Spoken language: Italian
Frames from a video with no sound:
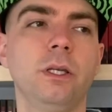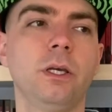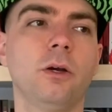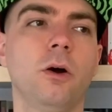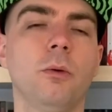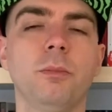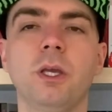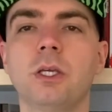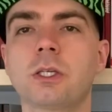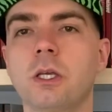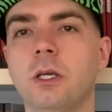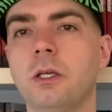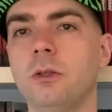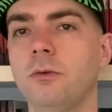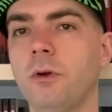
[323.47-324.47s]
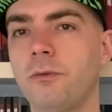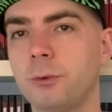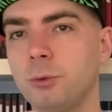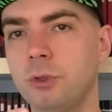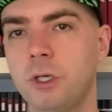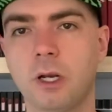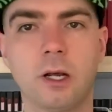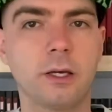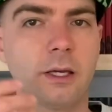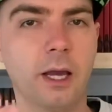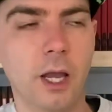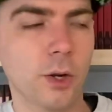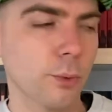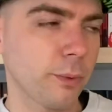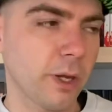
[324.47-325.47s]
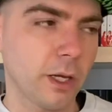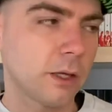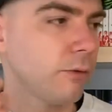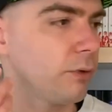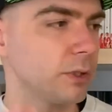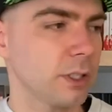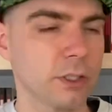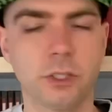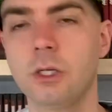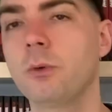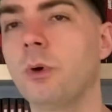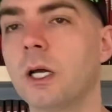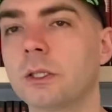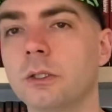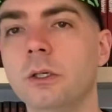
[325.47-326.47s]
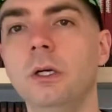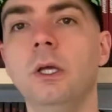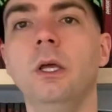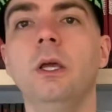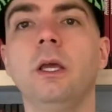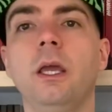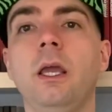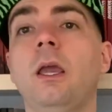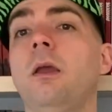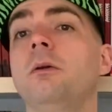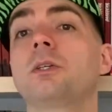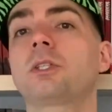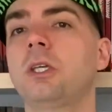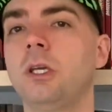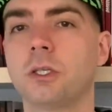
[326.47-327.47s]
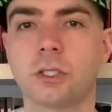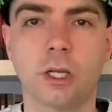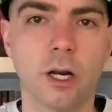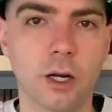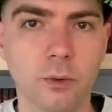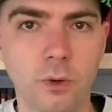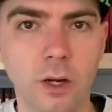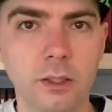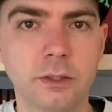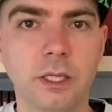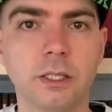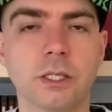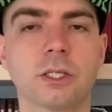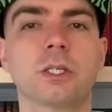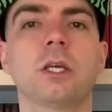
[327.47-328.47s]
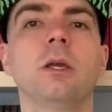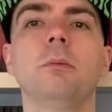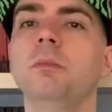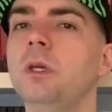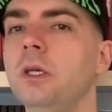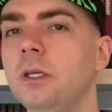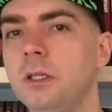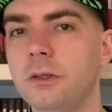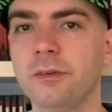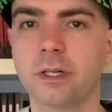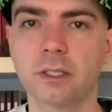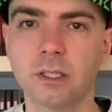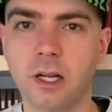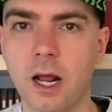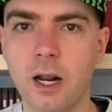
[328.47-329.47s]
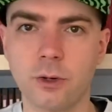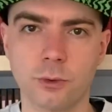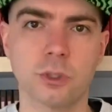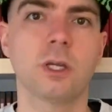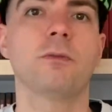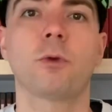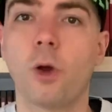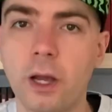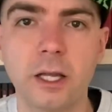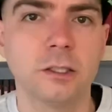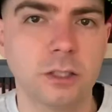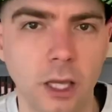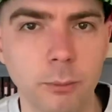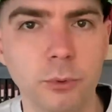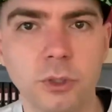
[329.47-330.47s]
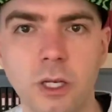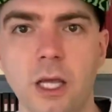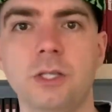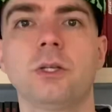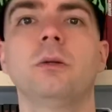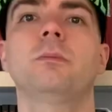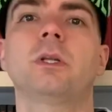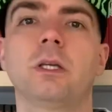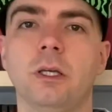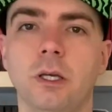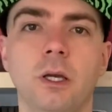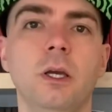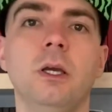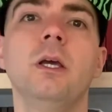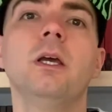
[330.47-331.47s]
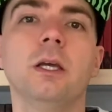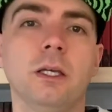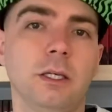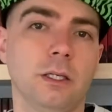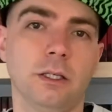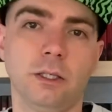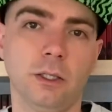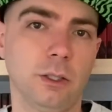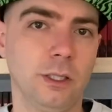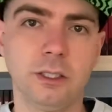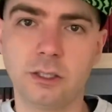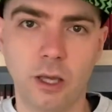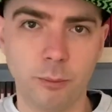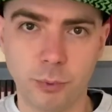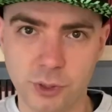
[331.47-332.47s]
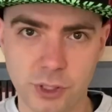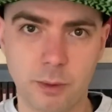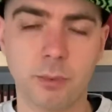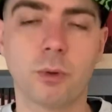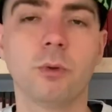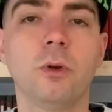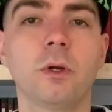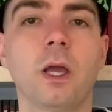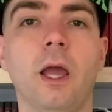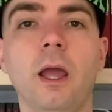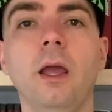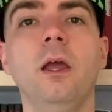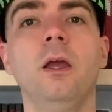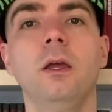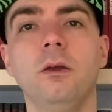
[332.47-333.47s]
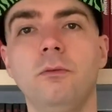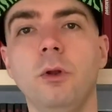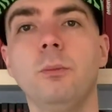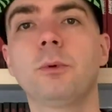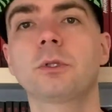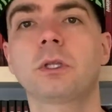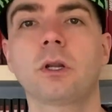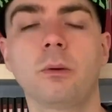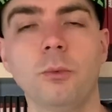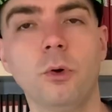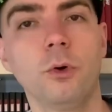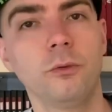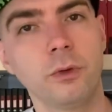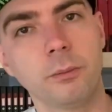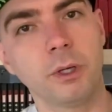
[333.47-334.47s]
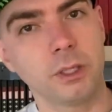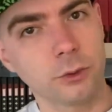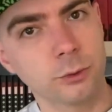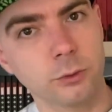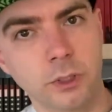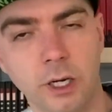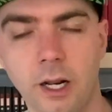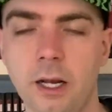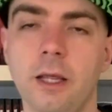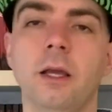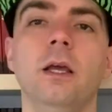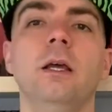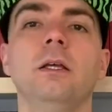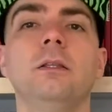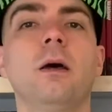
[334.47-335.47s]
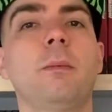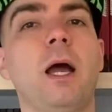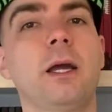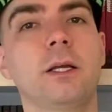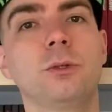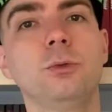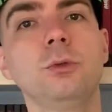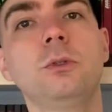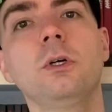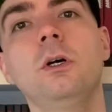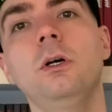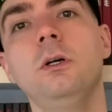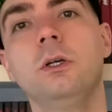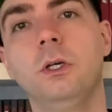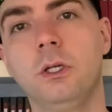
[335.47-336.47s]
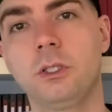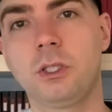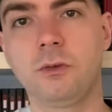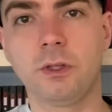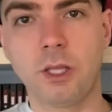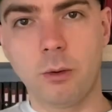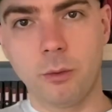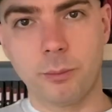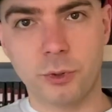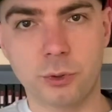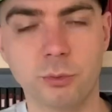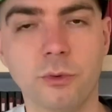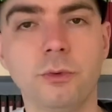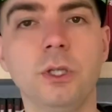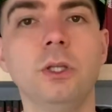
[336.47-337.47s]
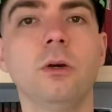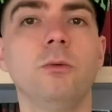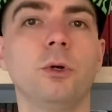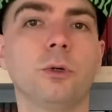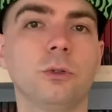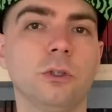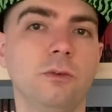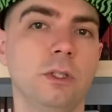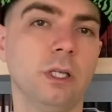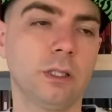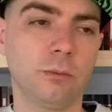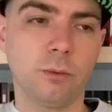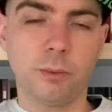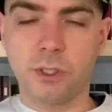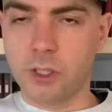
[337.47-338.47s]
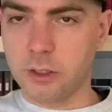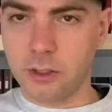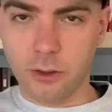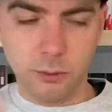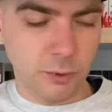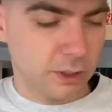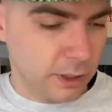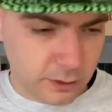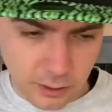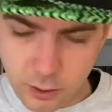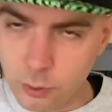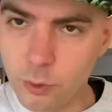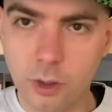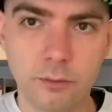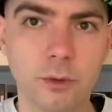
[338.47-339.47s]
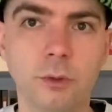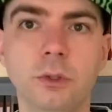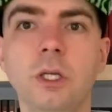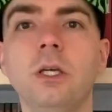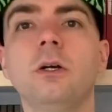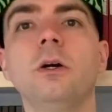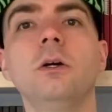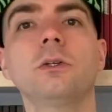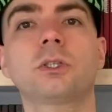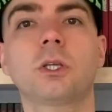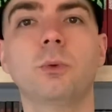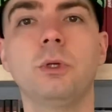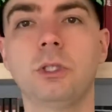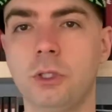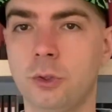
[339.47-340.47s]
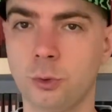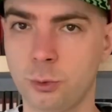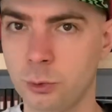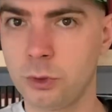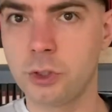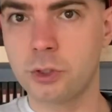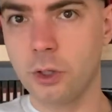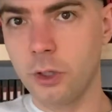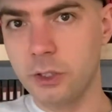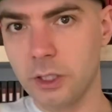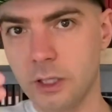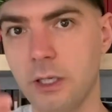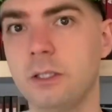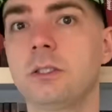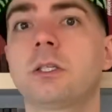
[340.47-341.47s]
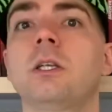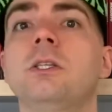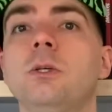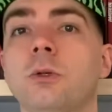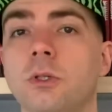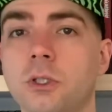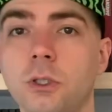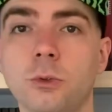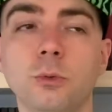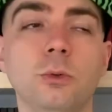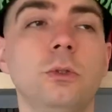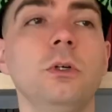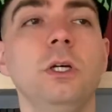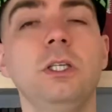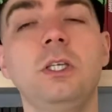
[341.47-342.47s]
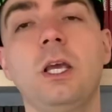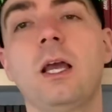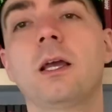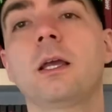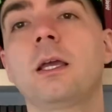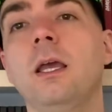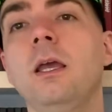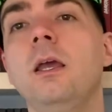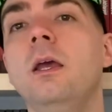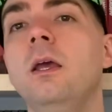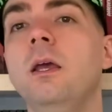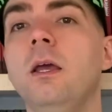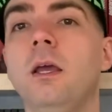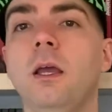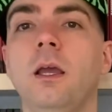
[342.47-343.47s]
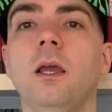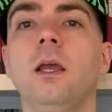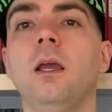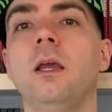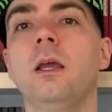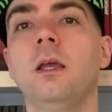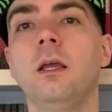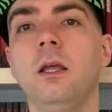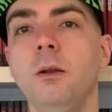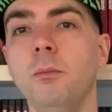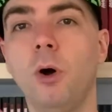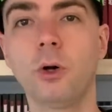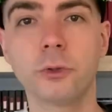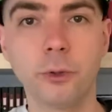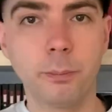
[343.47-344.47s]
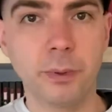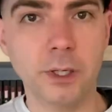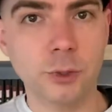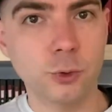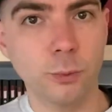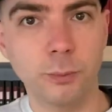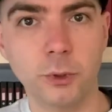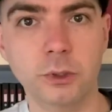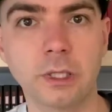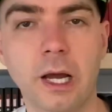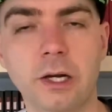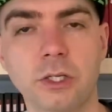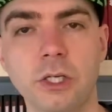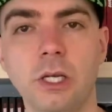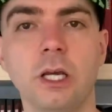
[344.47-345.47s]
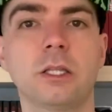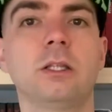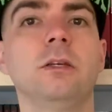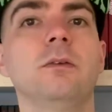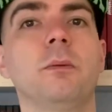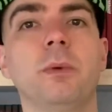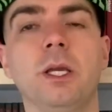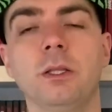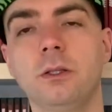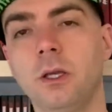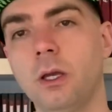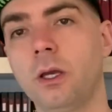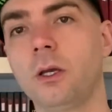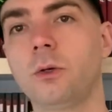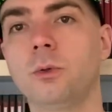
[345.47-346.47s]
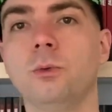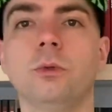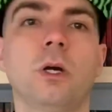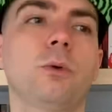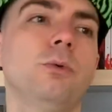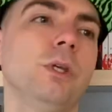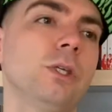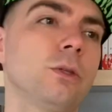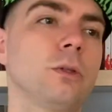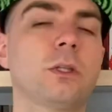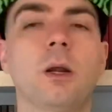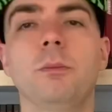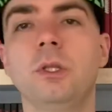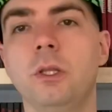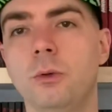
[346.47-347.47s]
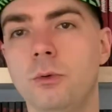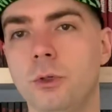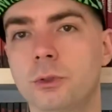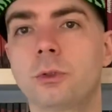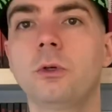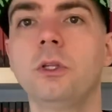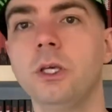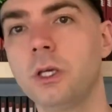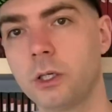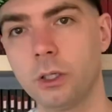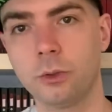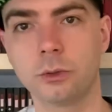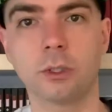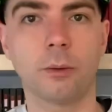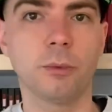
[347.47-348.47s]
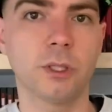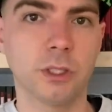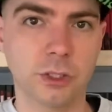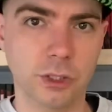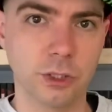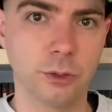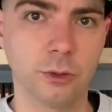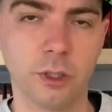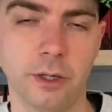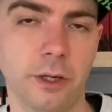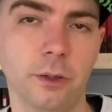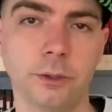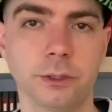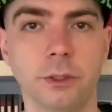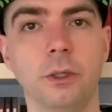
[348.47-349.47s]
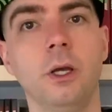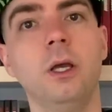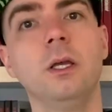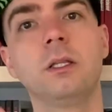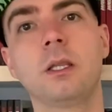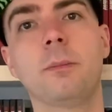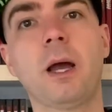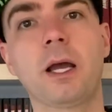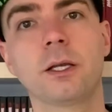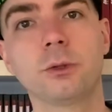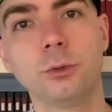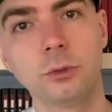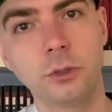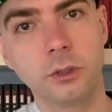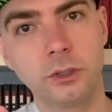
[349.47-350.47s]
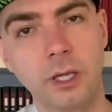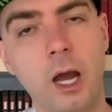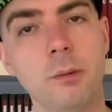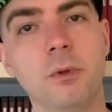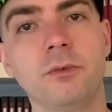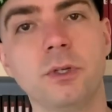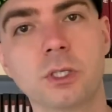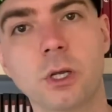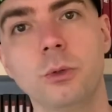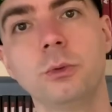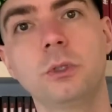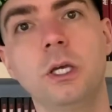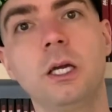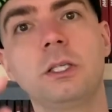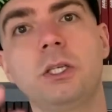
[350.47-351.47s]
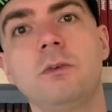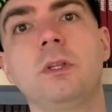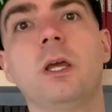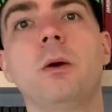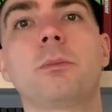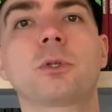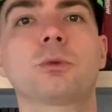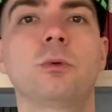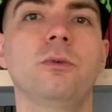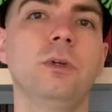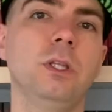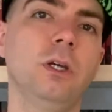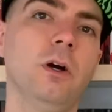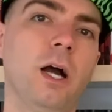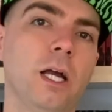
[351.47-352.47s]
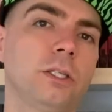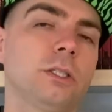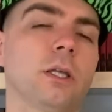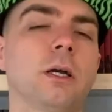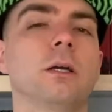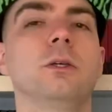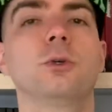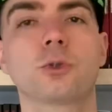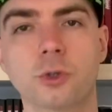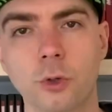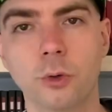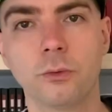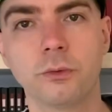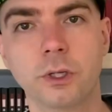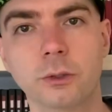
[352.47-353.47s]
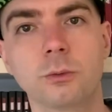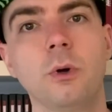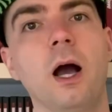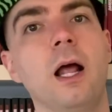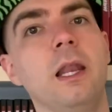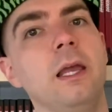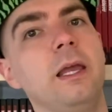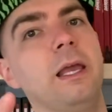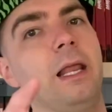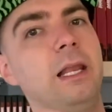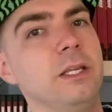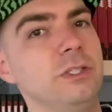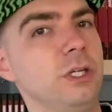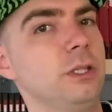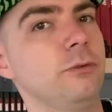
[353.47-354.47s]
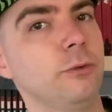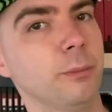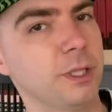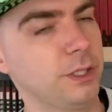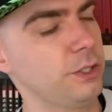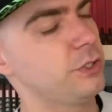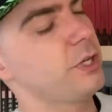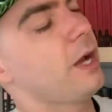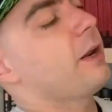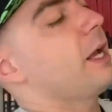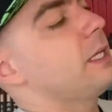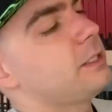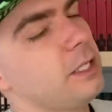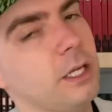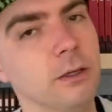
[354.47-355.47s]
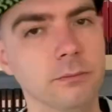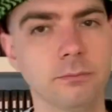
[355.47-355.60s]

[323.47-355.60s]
Comics dove ha fatto uscire anche Iron Man e anche i Fantastici 4 e se saranno all'altezza, se mi divertiranno, se avrò anche il tempo di leggerlo perché eh, il tempo è sempre quello che è, ve lo porteremo ovviamente sul canale. Da Mario è tutto, ci vediamo al prossimo video, voi condividetemi, piacciate, commentate ancora, ve lo dico, seguiteci su tutti i social, nella descrizione c'è tutto e c'è anche eh, il modo per supportarci attivamente con un acquisto tramite un nostro link o tramite il sito del negozio. Da Maga è tutto, Daimio vi saluta, ci vediamo al prossimo video, hashtag io sono un virtuale e leggete i fumetti. Ciao ragazzi!